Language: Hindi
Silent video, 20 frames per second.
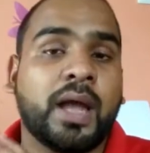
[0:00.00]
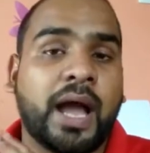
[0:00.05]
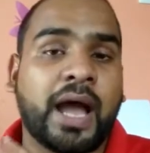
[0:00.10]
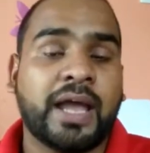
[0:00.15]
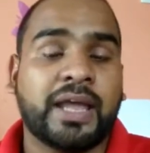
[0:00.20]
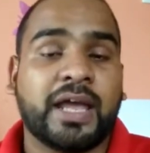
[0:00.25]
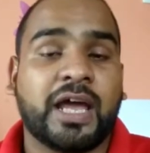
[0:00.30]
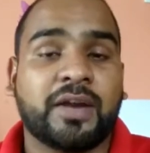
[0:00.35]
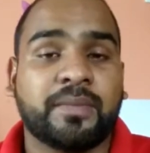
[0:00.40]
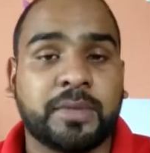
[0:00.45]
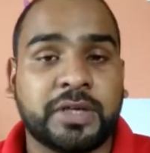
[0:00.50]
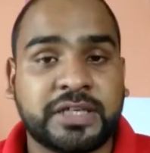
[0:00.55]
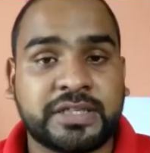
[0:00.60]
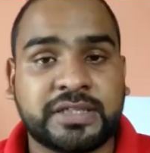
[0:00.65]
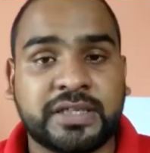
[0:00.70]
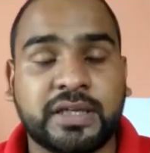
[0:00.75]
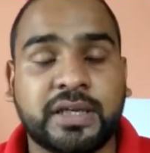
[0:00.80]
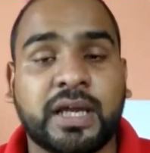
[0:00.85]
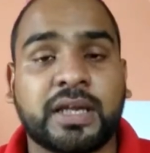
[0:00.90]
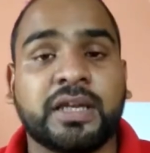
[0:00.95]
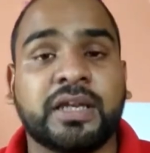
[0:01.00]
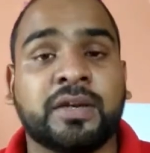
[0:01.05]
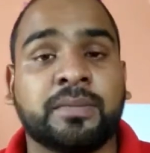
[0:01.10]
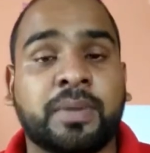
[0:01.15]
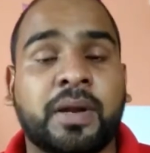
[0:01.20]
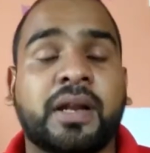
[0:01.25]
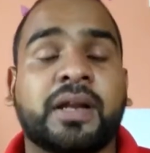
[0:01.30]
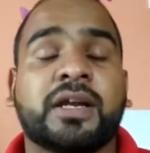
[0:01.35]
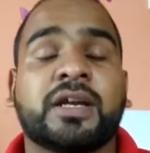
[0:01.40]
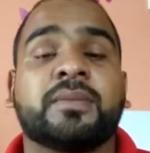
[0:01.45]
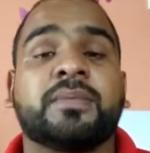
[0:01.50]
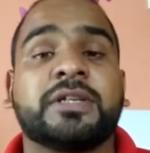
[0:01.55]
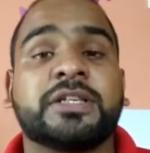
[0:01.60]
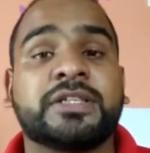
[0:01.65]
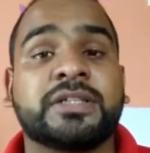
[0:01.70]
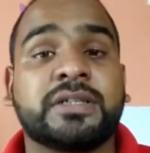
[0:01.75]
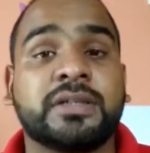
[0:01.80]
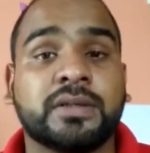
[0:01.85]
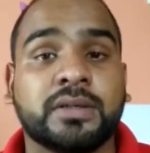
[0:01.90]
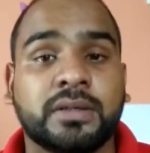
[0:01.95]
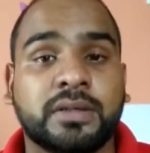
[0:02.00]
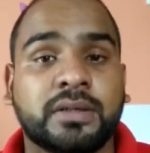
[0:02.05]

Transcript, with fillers: आई आर बेस्ड यानी इंफ्रारेड बेस्ड